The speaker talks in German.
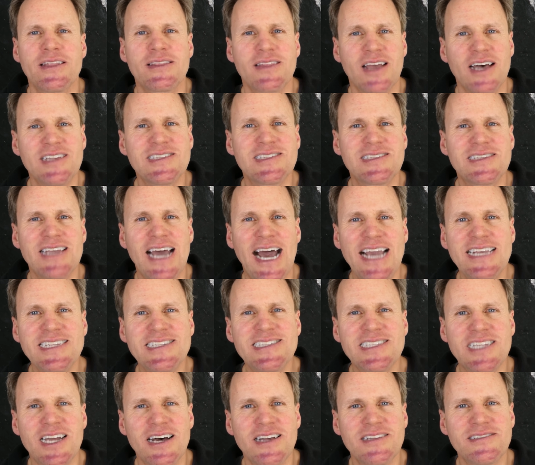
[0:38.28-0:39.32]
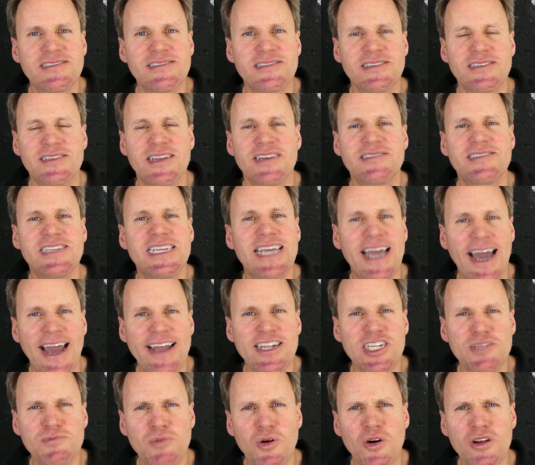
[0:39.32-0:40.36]
Das heißt das, dass ich
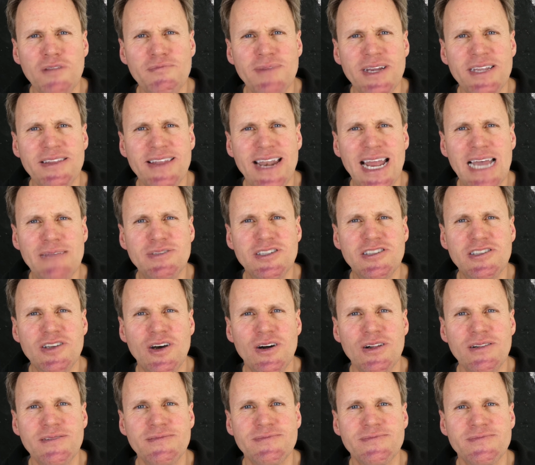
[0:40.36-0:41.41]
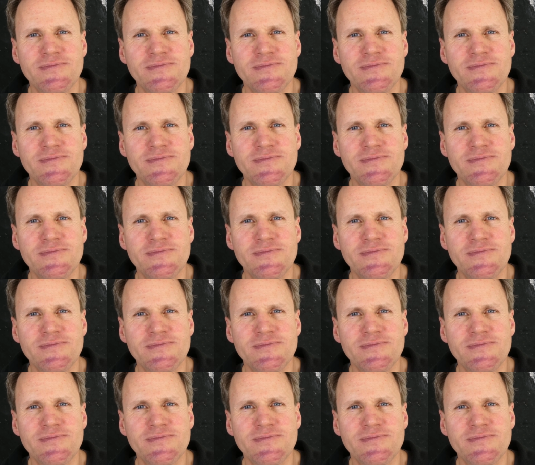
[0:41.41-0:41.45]
keinen Sport mehr treiben soll?